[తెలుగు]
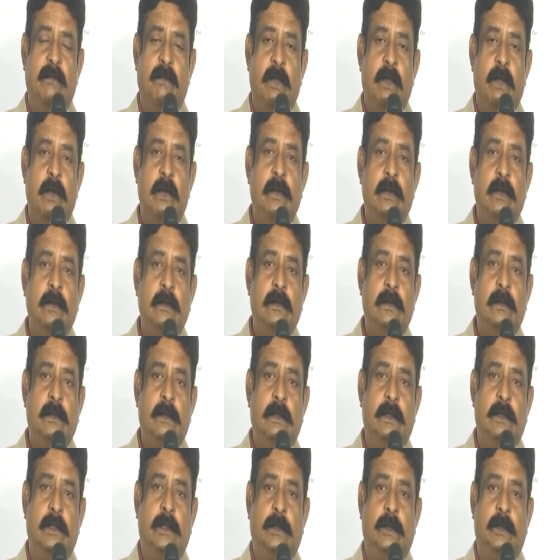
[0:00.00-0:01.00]
ఐదు ఫ్లోర్లు
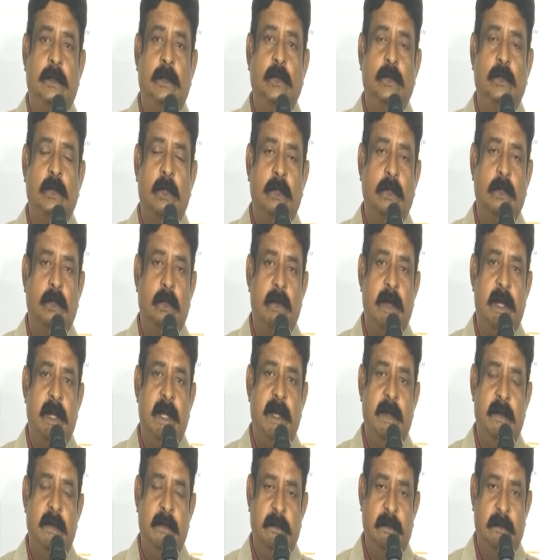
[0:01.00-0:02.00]
టూ థౌజండ్ టూ
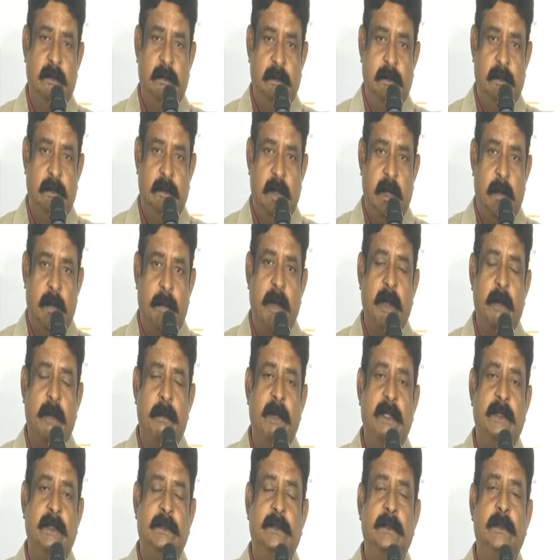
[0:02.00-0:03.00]
హండ్రెడ్
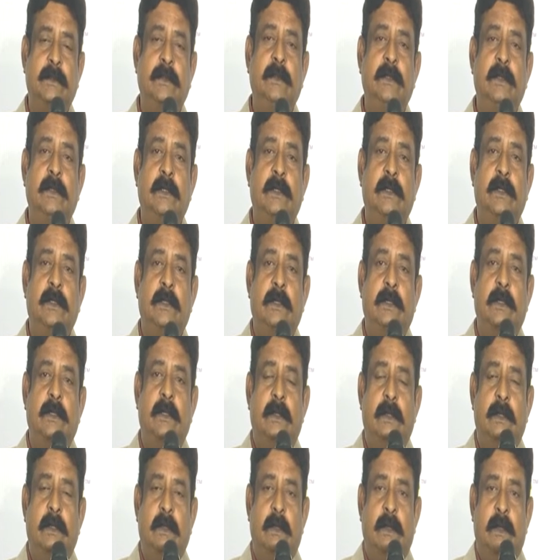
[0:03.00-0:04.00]
అపార్ట్మెంట్స్
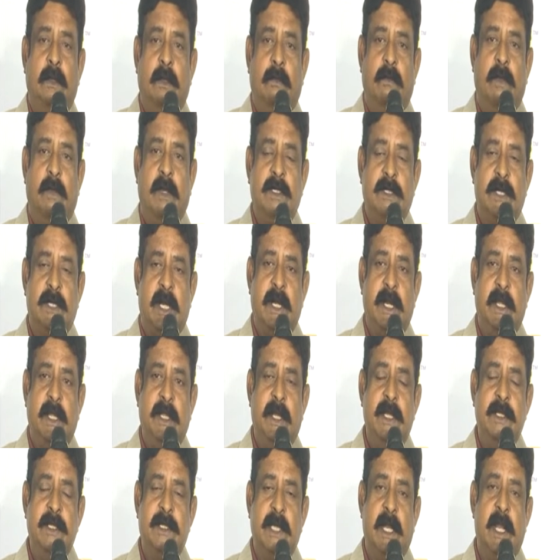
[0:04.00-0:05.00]
వర్క్ స్టార్ట్
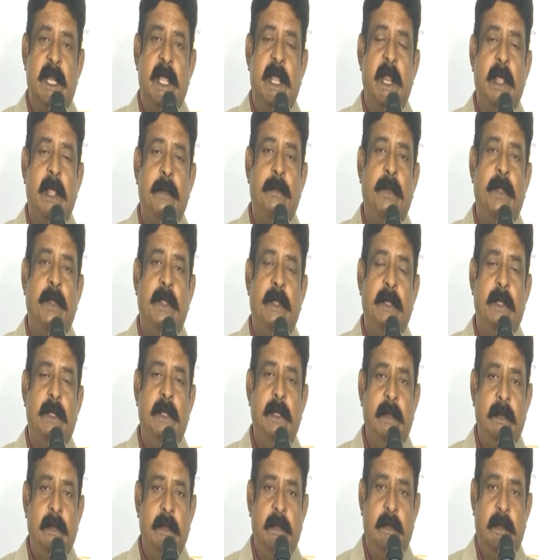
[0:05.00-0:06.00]
అయిందని సెల్లార్ అయిపోయింది
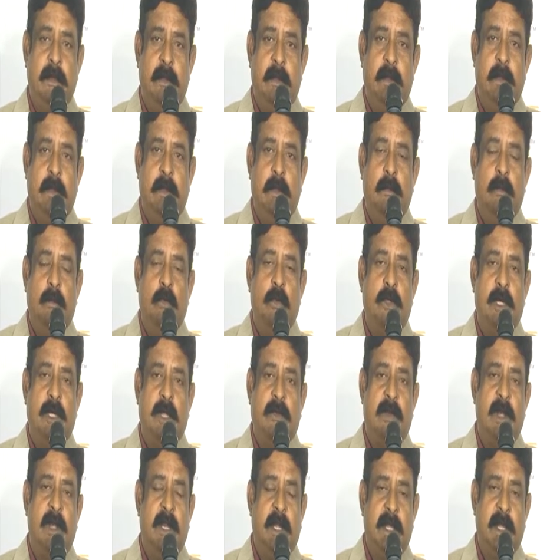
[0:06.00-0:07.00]
మూడు
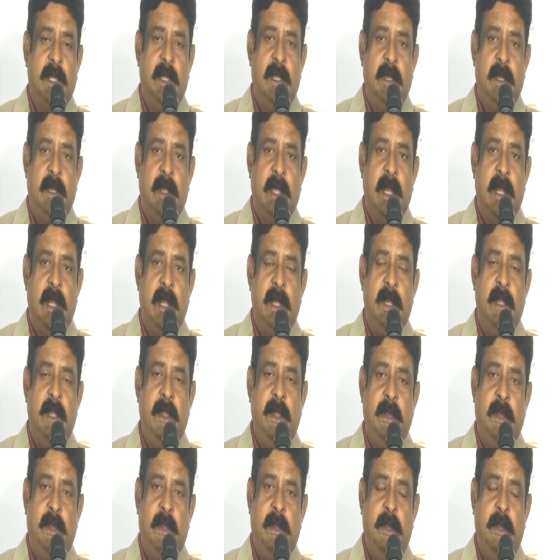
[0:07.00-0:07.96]
టవర్లకి ఆల్రెడీ